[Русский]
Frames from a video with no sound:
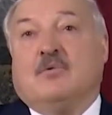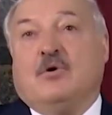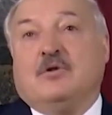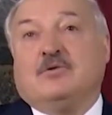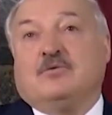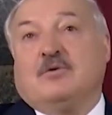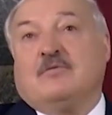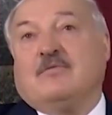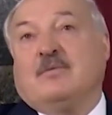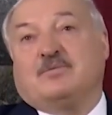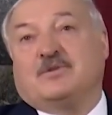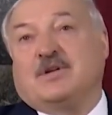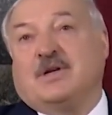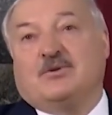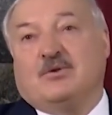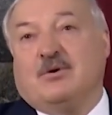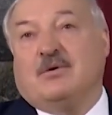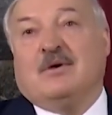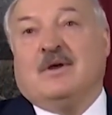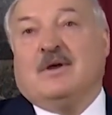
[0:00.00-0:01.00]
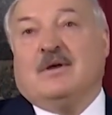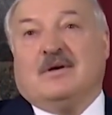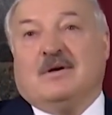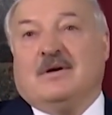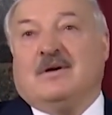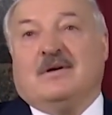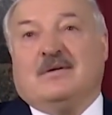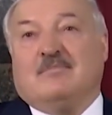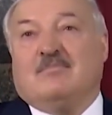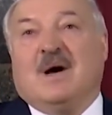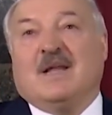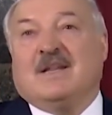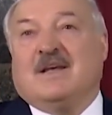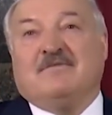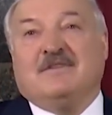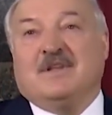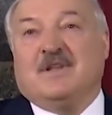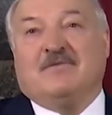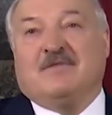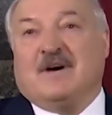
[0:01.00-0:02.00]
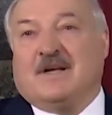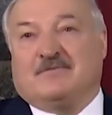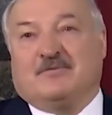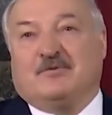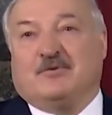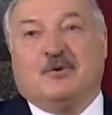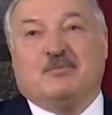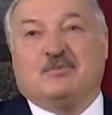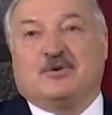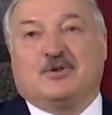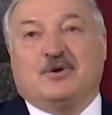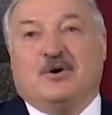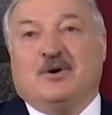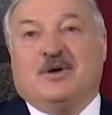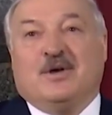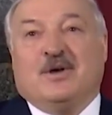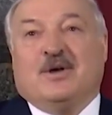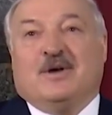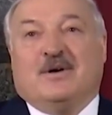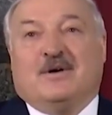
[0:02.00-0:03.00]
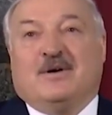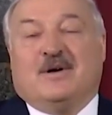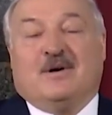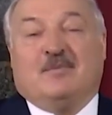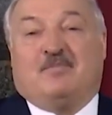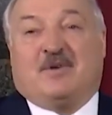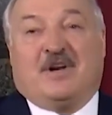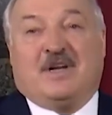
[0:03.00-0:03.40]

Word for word: Он-то вообще-то э, мало виноват в том, что э,